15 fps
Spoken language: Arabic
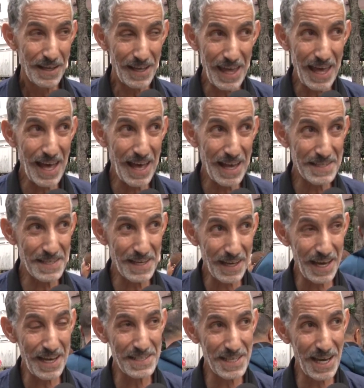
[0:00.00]
يا سي
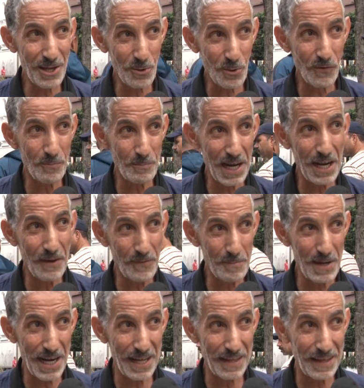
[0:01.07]
قيس سعيد اوقف معنا في
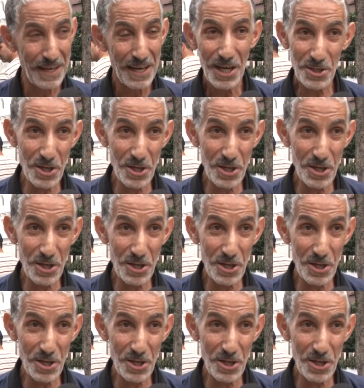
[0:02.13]
المحنه ذي